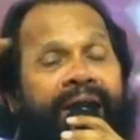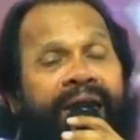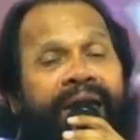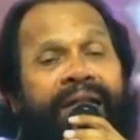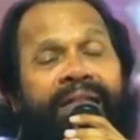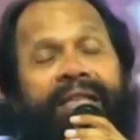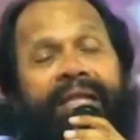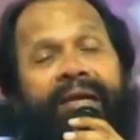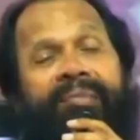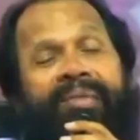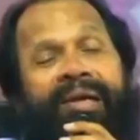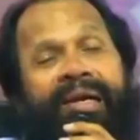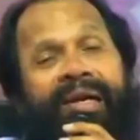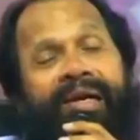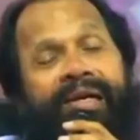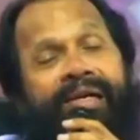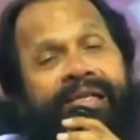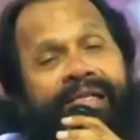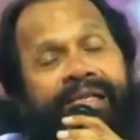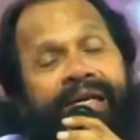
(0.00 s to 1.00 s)
के अंदर में
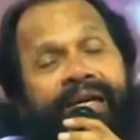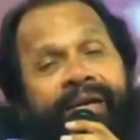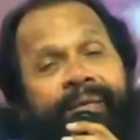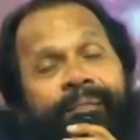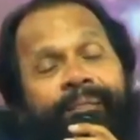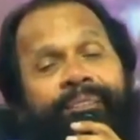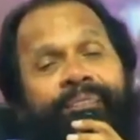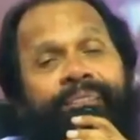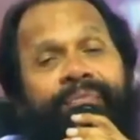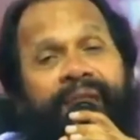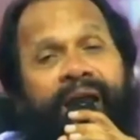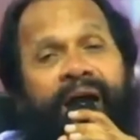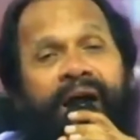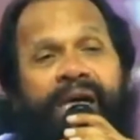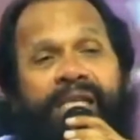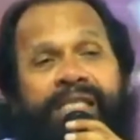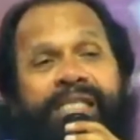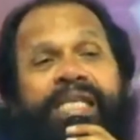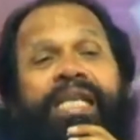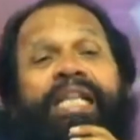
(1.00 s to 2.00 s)
ना आ जाएं
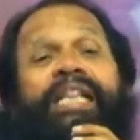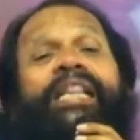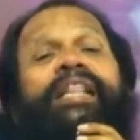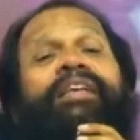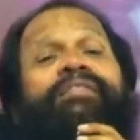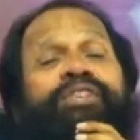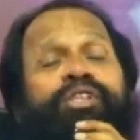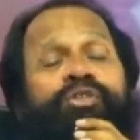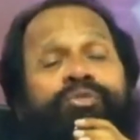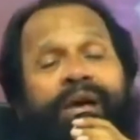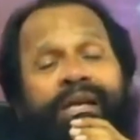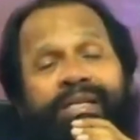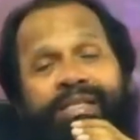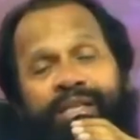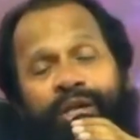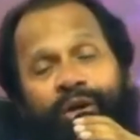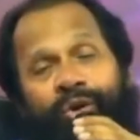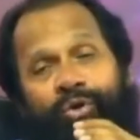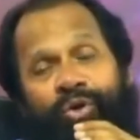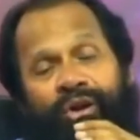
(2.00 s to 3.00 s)
आज कितने
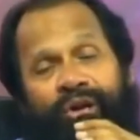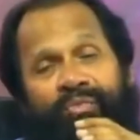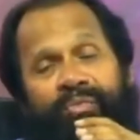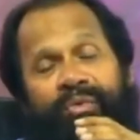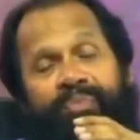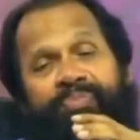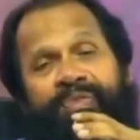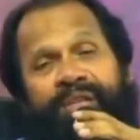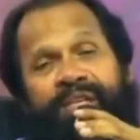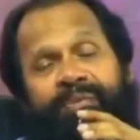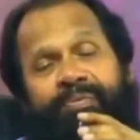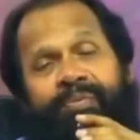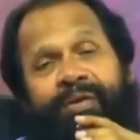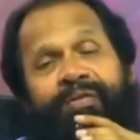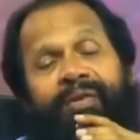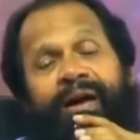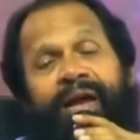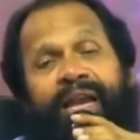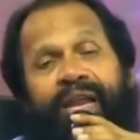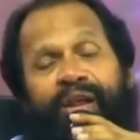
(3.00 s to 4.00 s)
विश्वासी लोग हैं बपतिस्मा
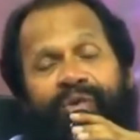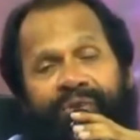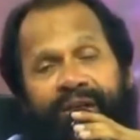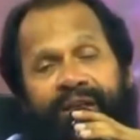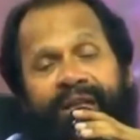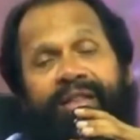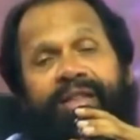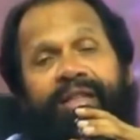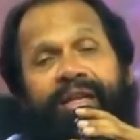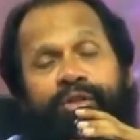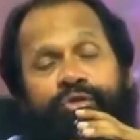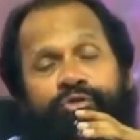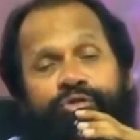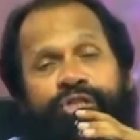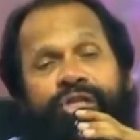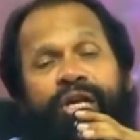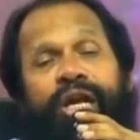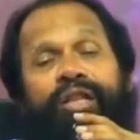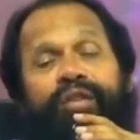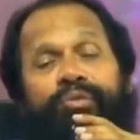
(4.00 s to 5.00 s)
वाले उनके अंदर
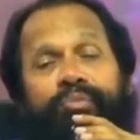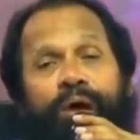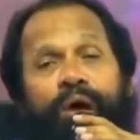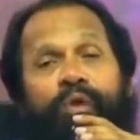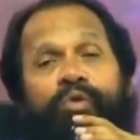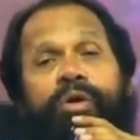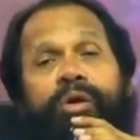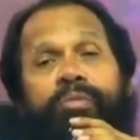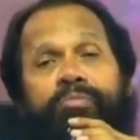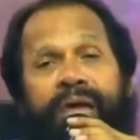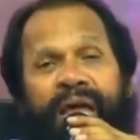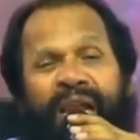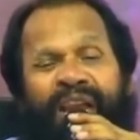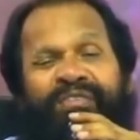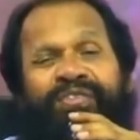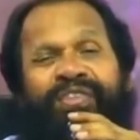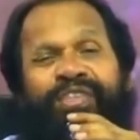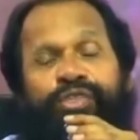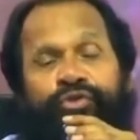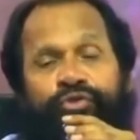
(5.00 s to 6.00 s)
दुष्ट आत्माओं का
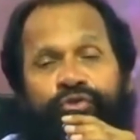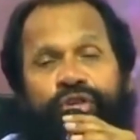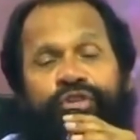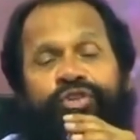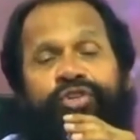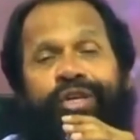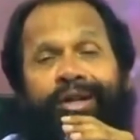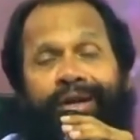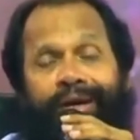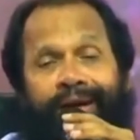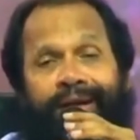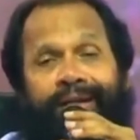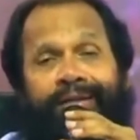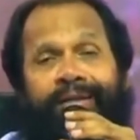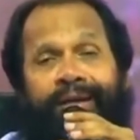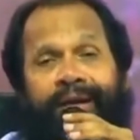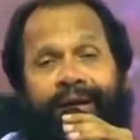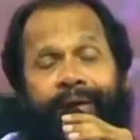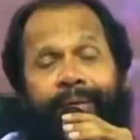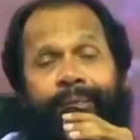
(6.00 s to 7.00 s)
मैनिफेस्ट्रेशन
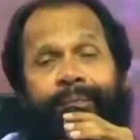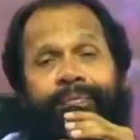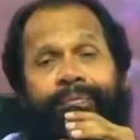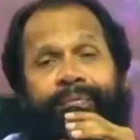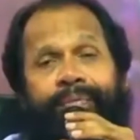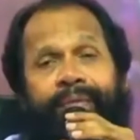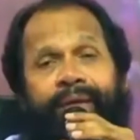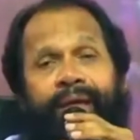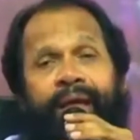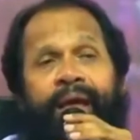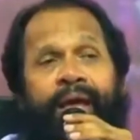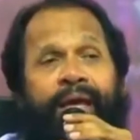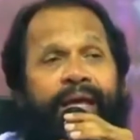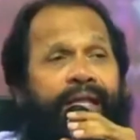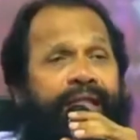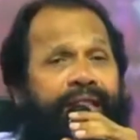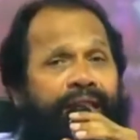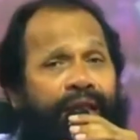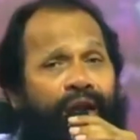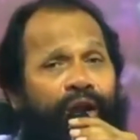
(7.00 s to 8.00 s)
रहता है
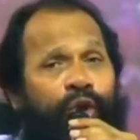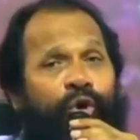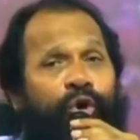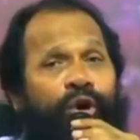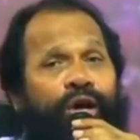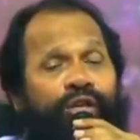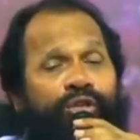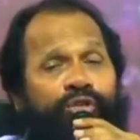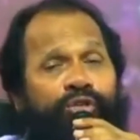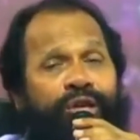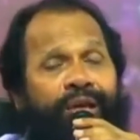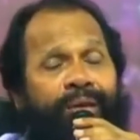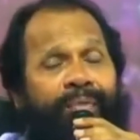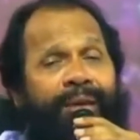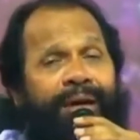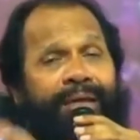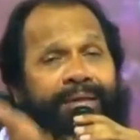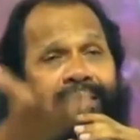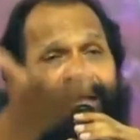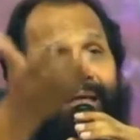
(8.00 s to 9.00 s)
कितने लोग हैं जो ये
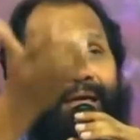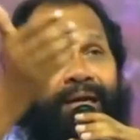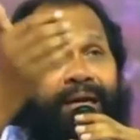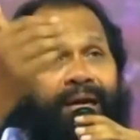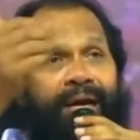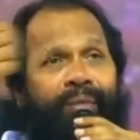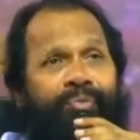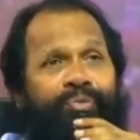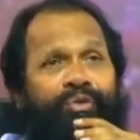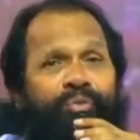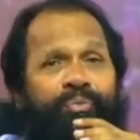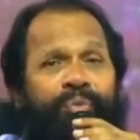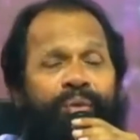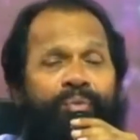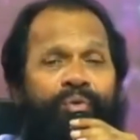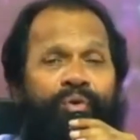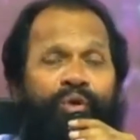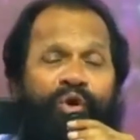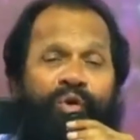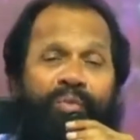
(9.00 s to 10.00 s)
बात कह रहे हैं हम तो
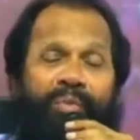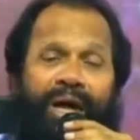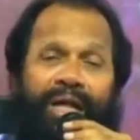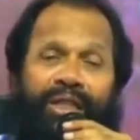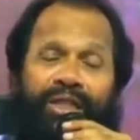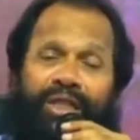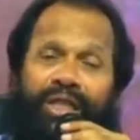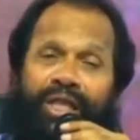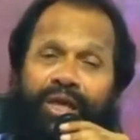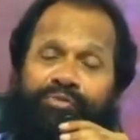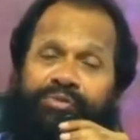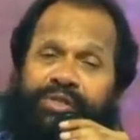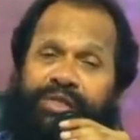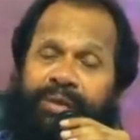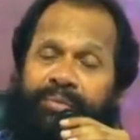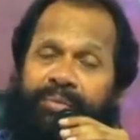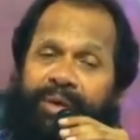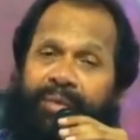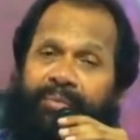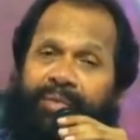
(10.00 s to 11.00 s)
प्रभु को मानते हैं
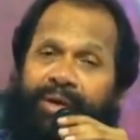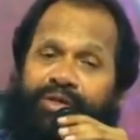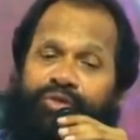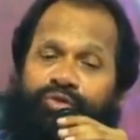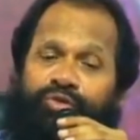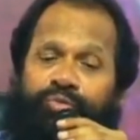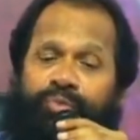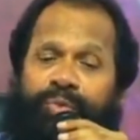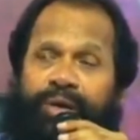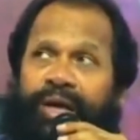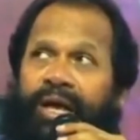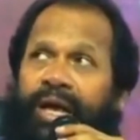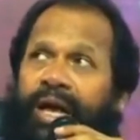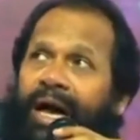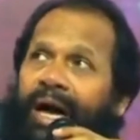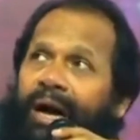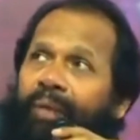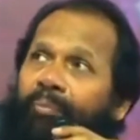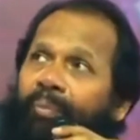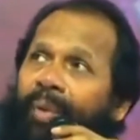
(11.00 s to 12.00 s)
उसके बावजूद भी
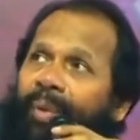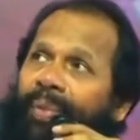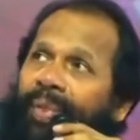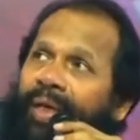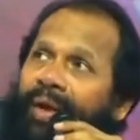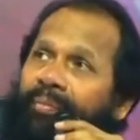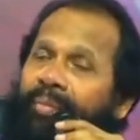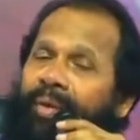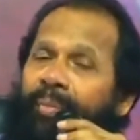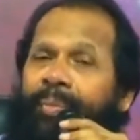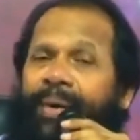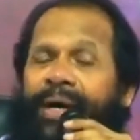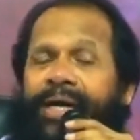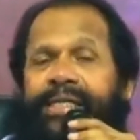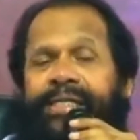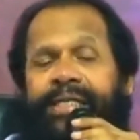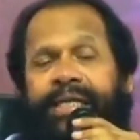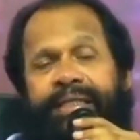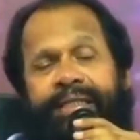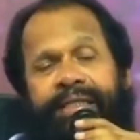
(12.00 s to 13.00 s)
हम बंधन में
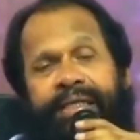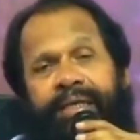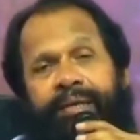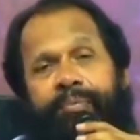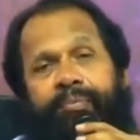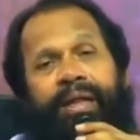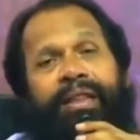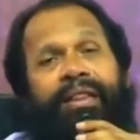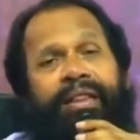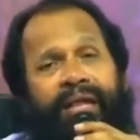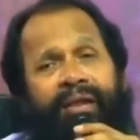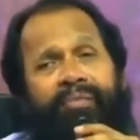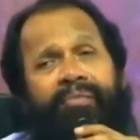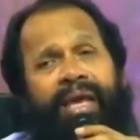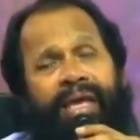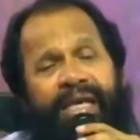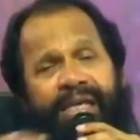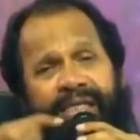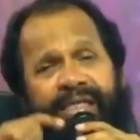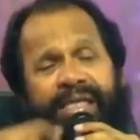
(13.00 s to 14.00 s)
पाए जाते हैं बंधन
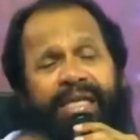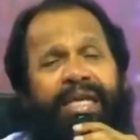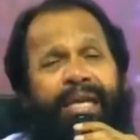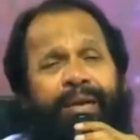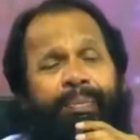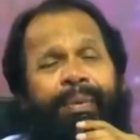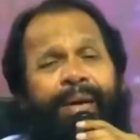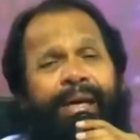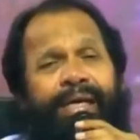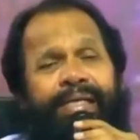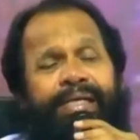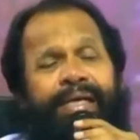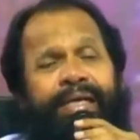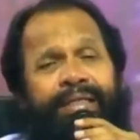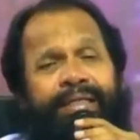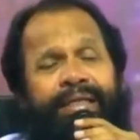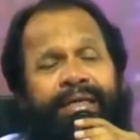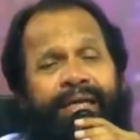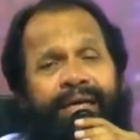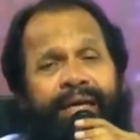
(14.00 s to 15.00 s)
में इसलिए पाए
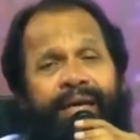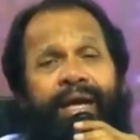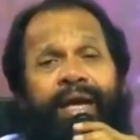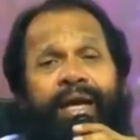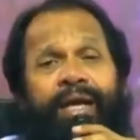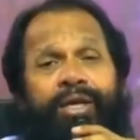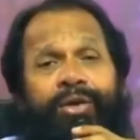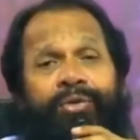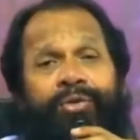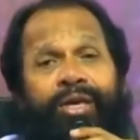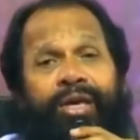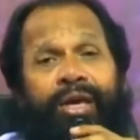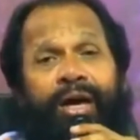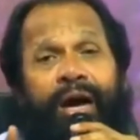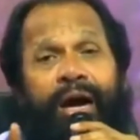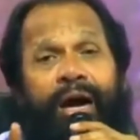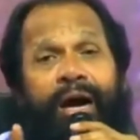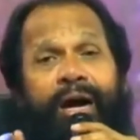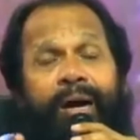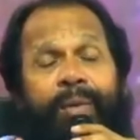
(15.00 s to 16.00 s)
जाते हैं क्योंकि
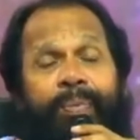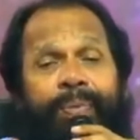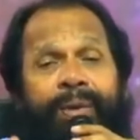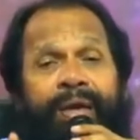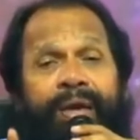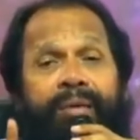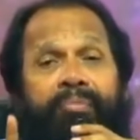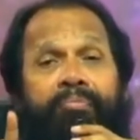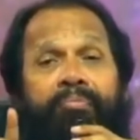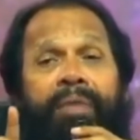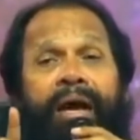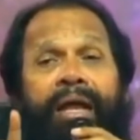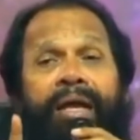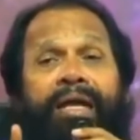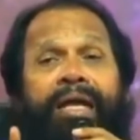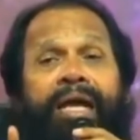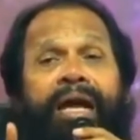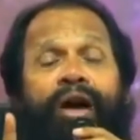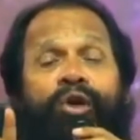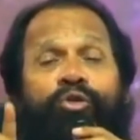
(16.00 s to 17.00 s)
आपके
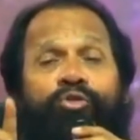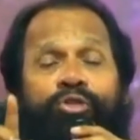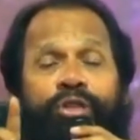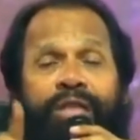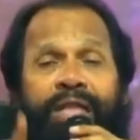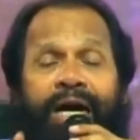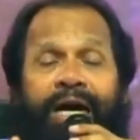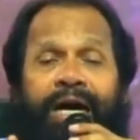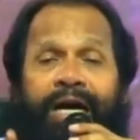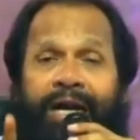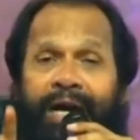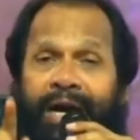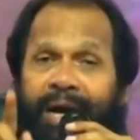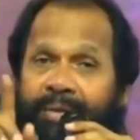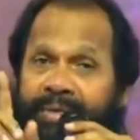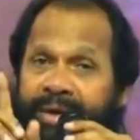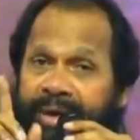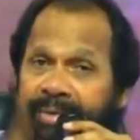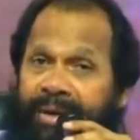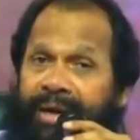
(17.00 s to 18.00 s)
मन का उद्धार
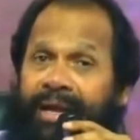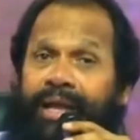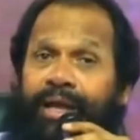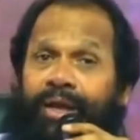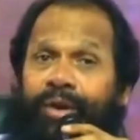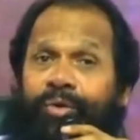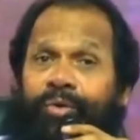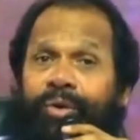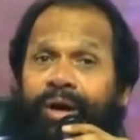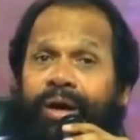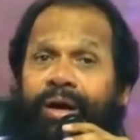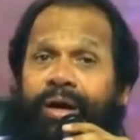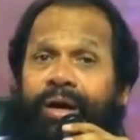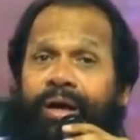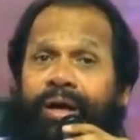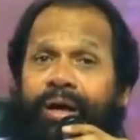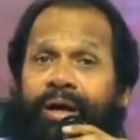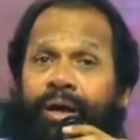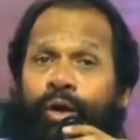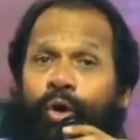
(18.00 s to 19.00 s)
अभी भी नहीं हुआ
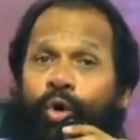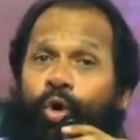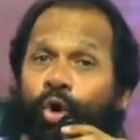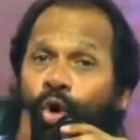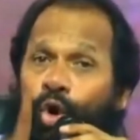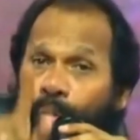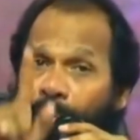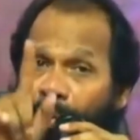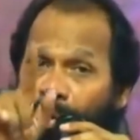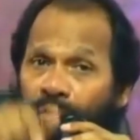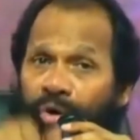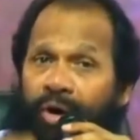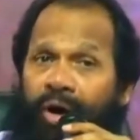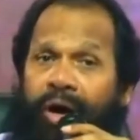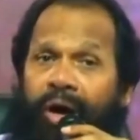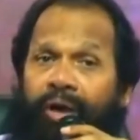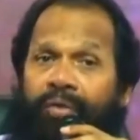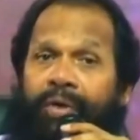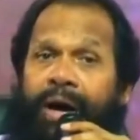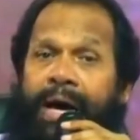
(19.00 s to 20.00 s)
है लोभ
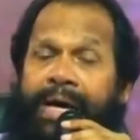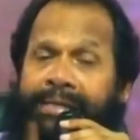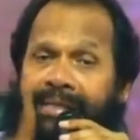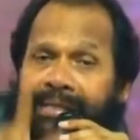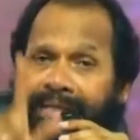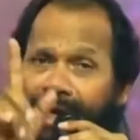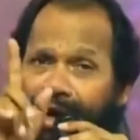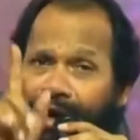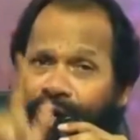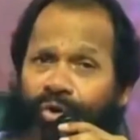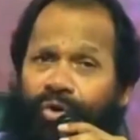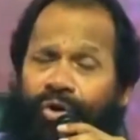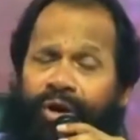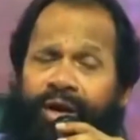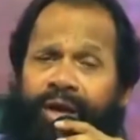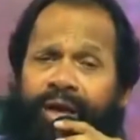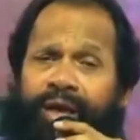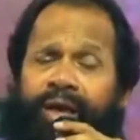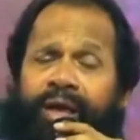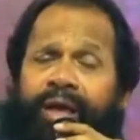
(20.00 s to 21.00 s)
होगा वासना
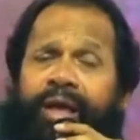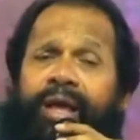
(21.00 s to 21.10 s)
होगी